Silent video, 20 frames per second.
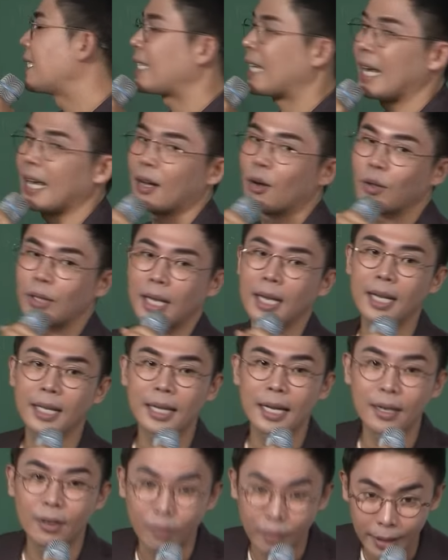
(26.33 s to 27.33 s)
제거되게
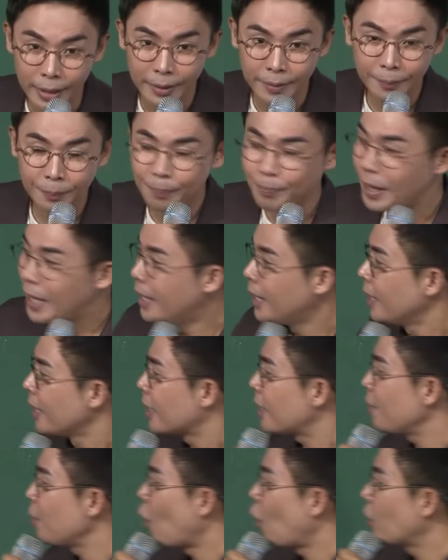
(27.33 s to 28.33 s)
된 거예요.
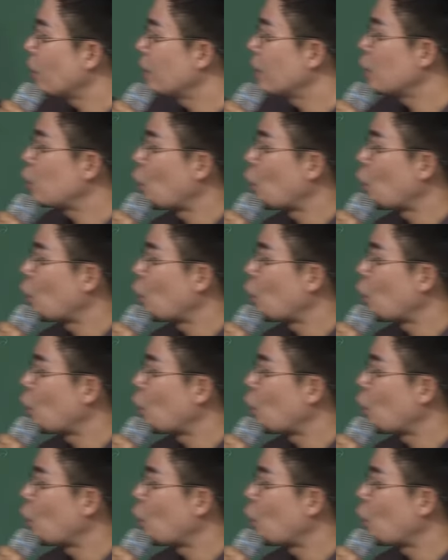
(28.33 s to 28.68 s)
그럼 여기는